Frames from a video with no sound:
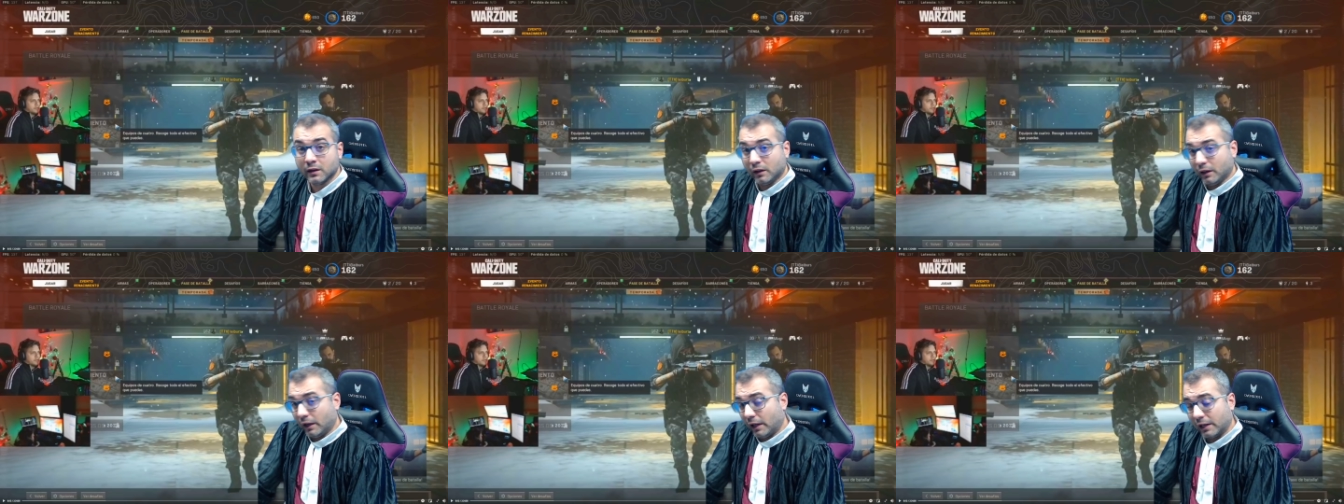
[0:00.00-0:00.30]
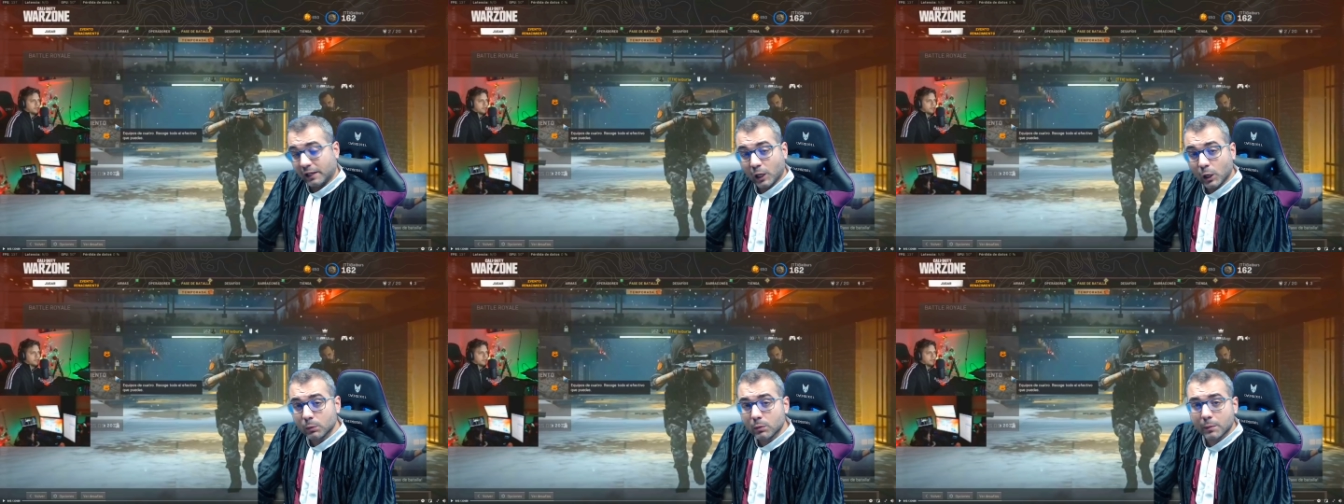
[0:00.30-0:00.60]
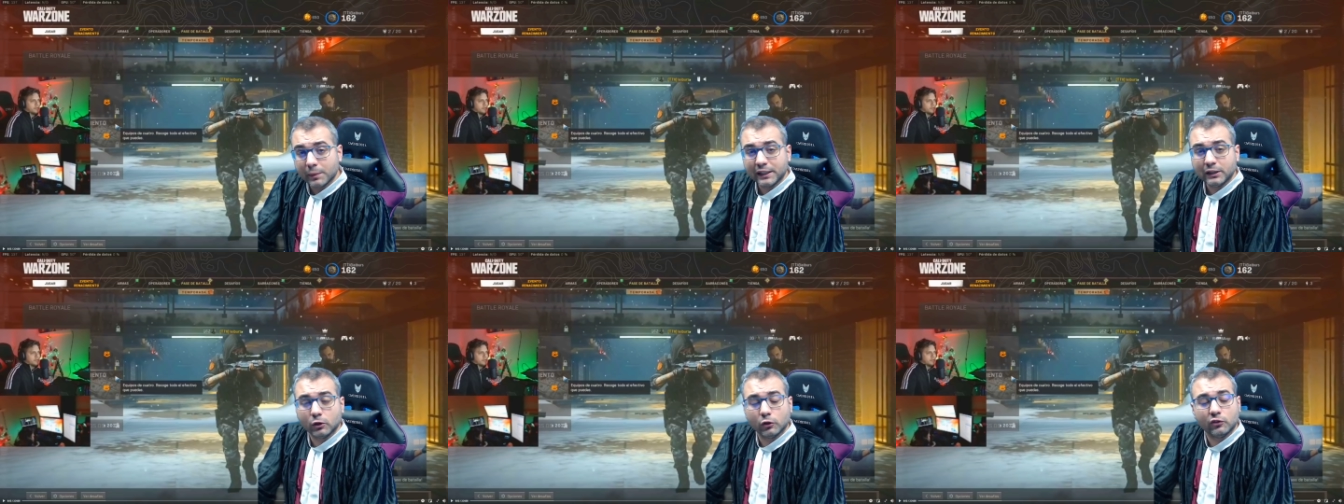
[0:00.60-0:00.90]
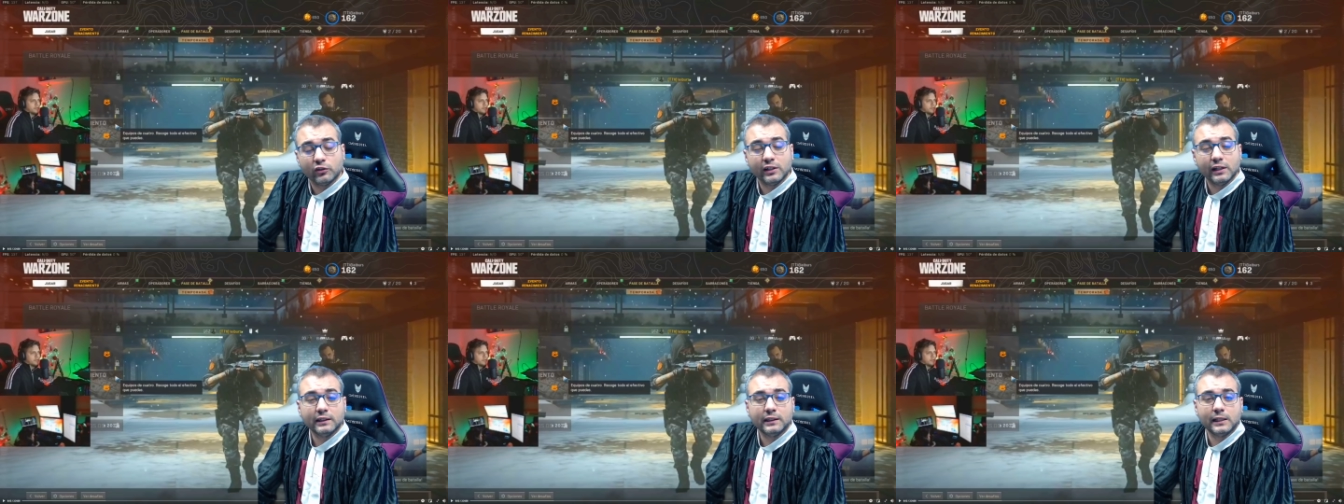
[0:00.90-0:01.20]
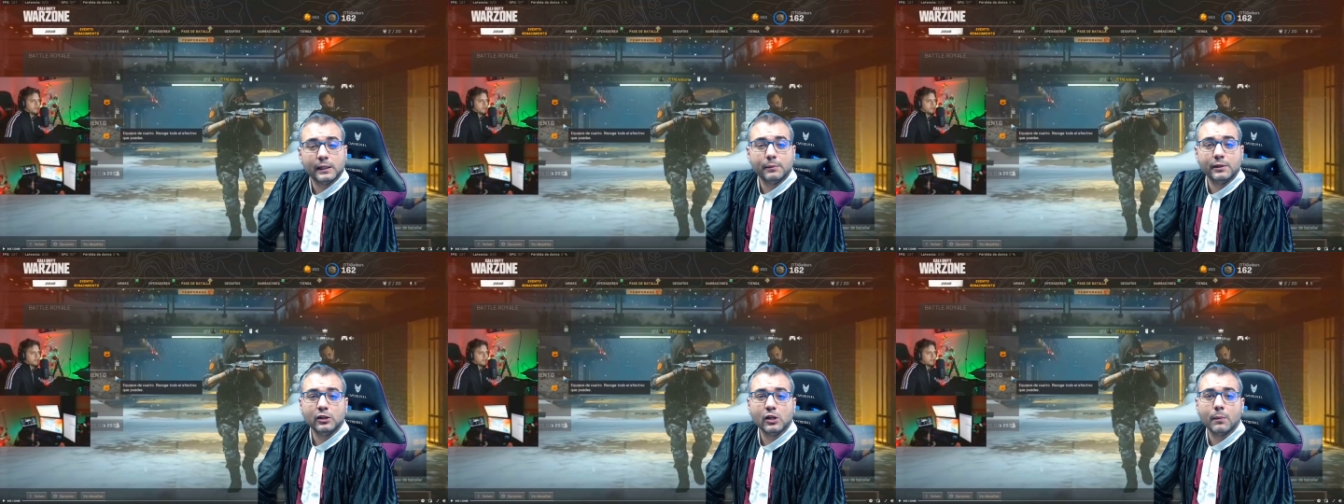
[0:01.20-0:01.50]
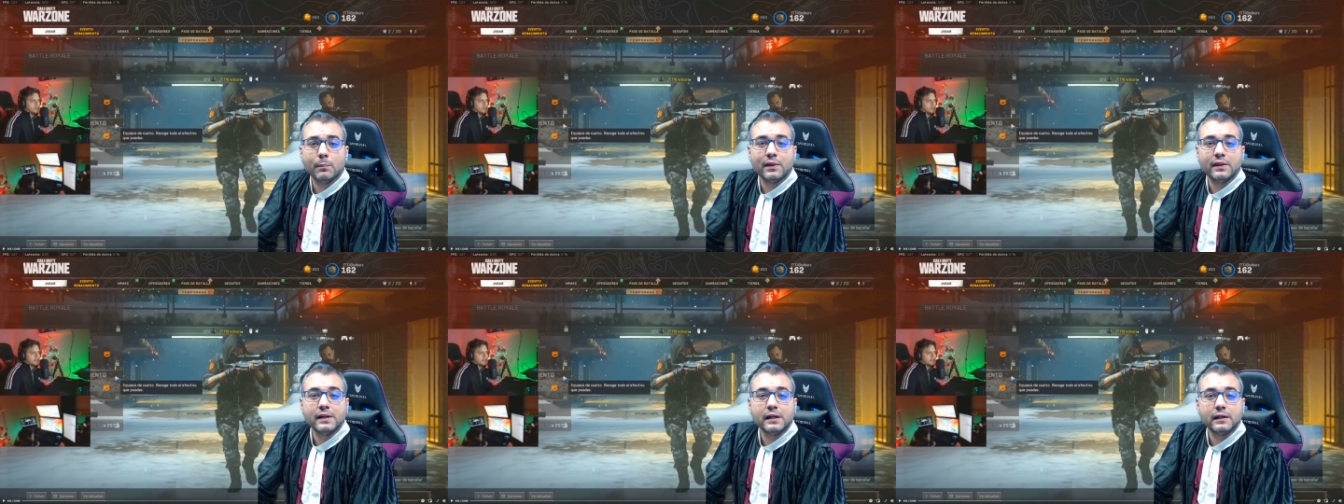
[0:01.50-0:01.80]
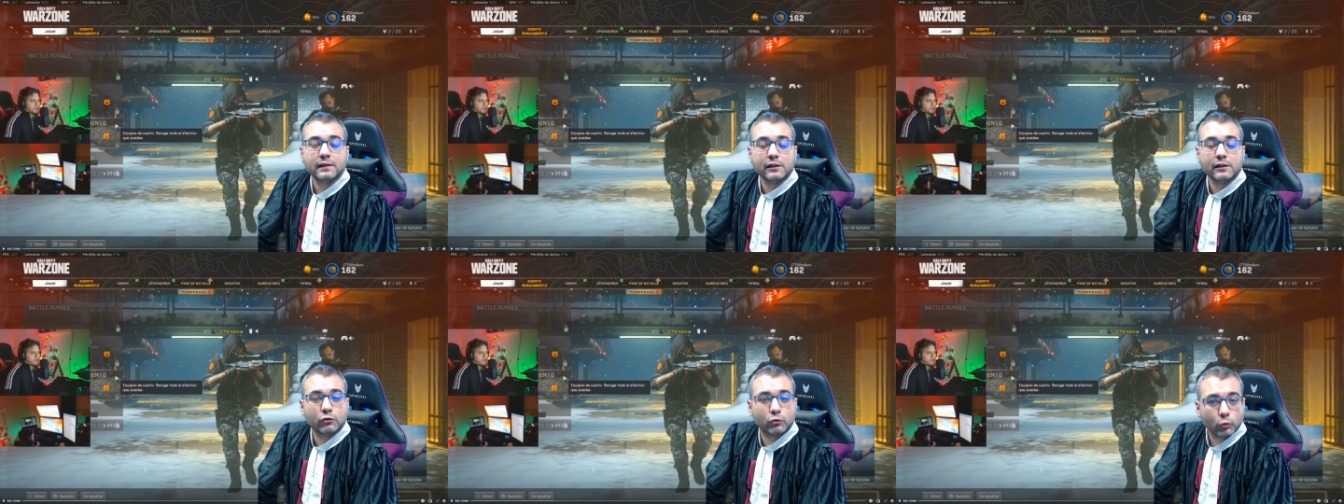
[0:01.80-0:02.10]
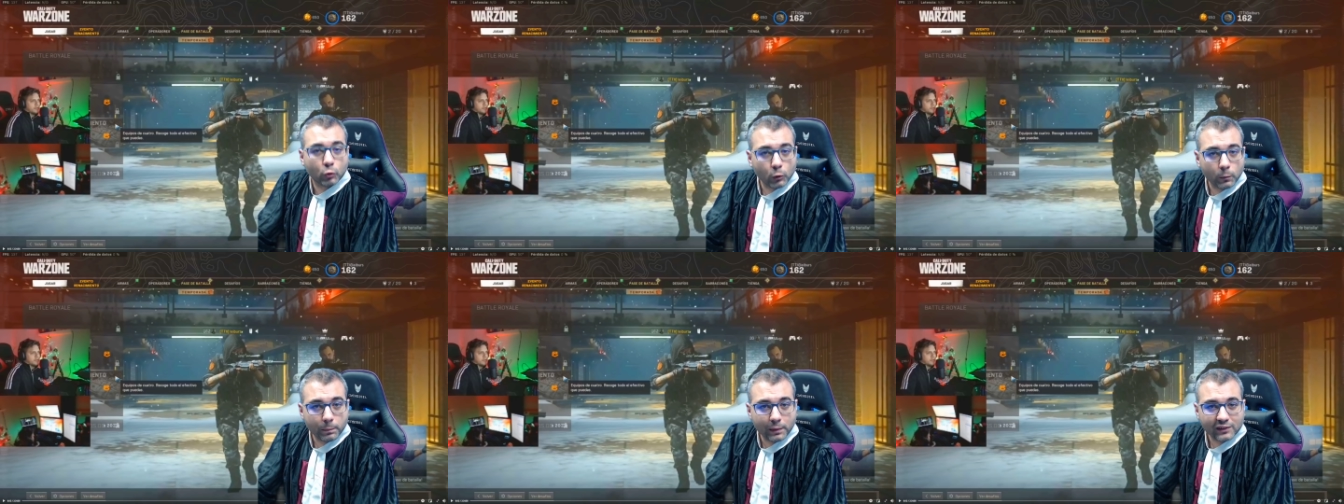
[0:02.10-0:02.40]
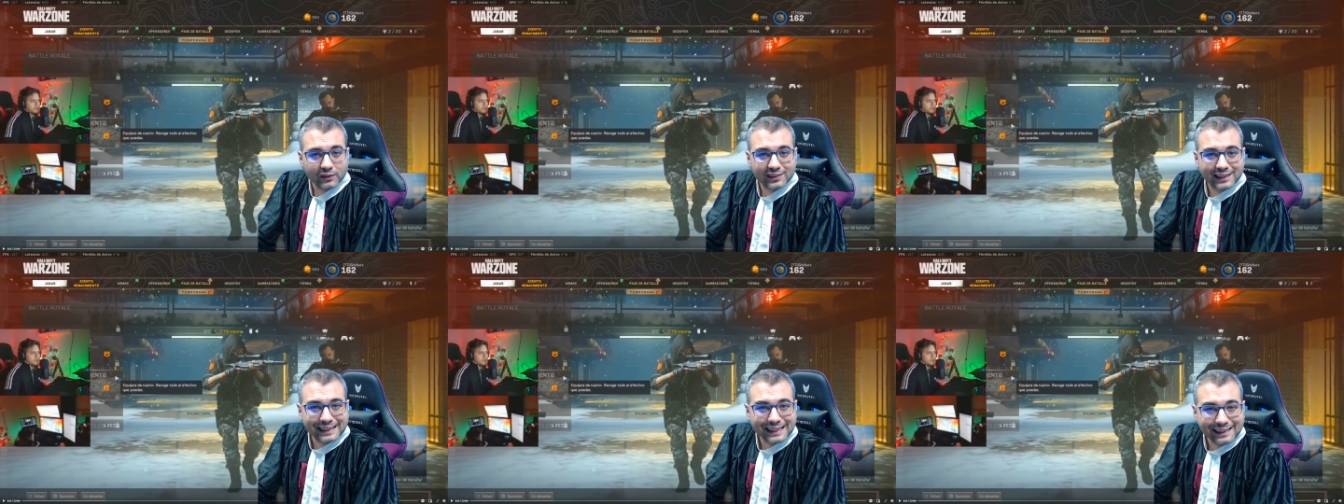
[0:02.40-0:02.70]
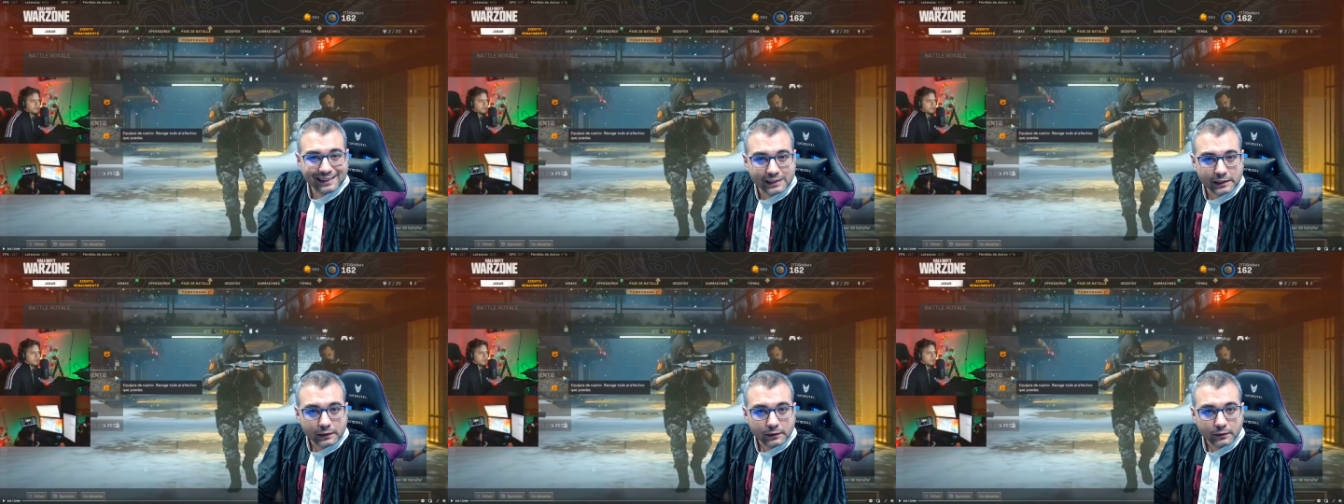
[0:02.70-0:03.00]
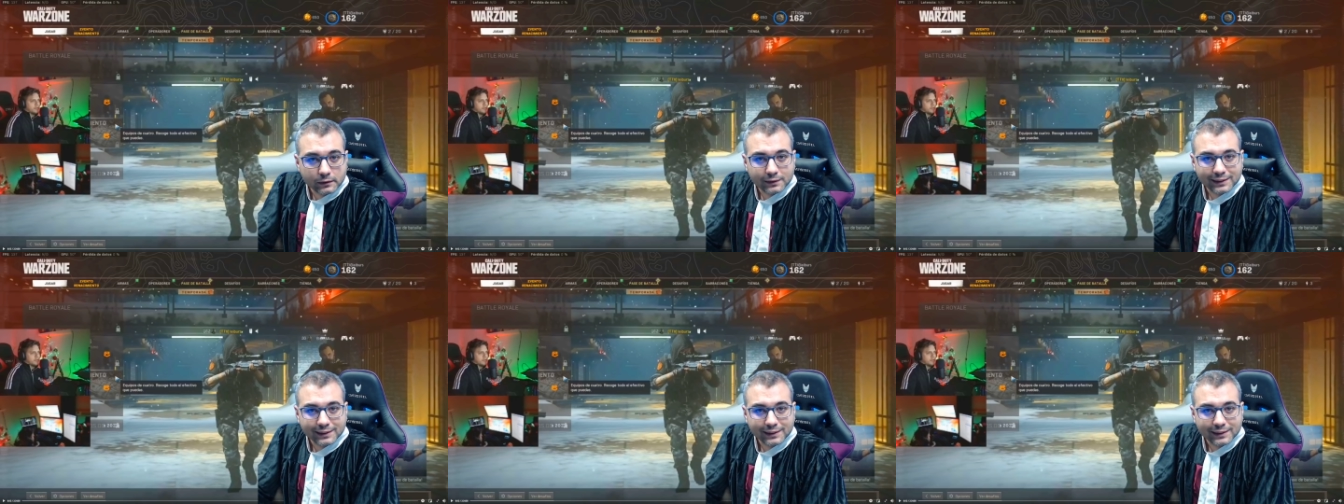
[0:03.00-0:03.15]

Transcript: en ningún momento se ha atrevido a pedir disculpas a nadie.